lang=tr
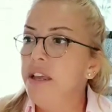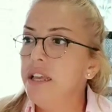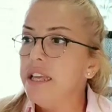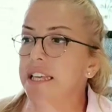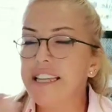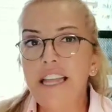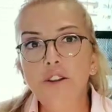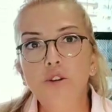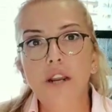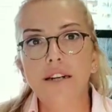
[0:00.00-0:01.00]
e, genel
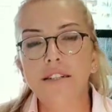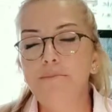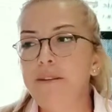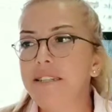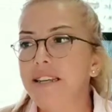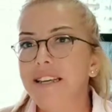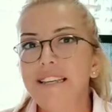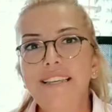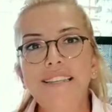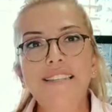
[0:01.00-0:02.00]
olarak da bir
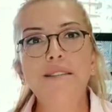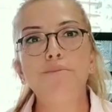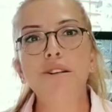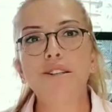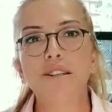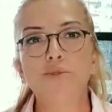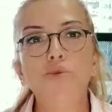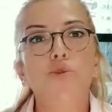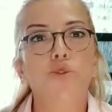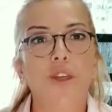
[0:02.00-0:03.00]
gizli bir e,
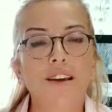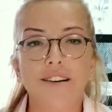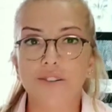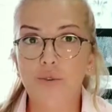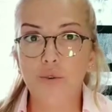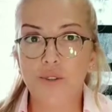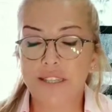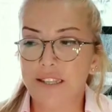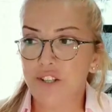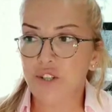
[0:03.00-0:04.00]
güç de katıyor
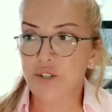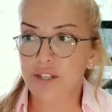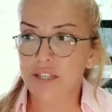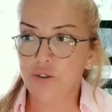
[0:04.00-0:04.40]
size açıkçası.